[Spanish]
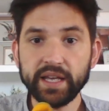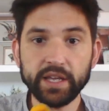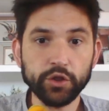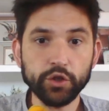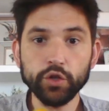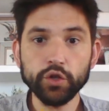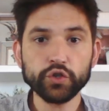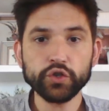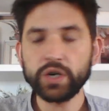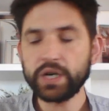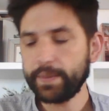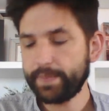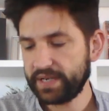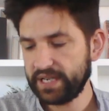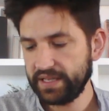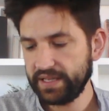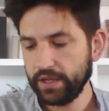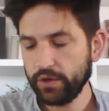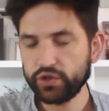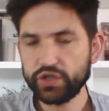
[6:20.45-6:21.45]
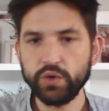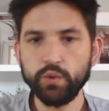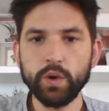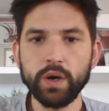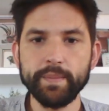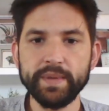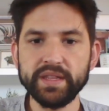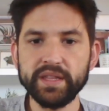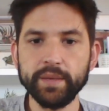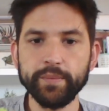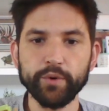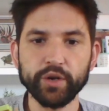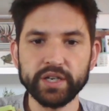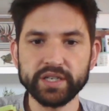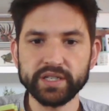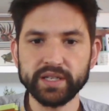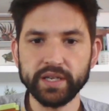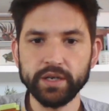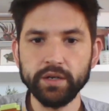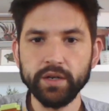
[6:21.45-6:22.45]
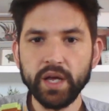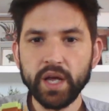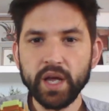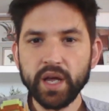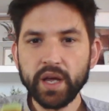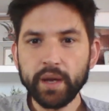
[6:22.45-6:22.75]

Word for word: Y todos son representados igualmente por este, ¿no?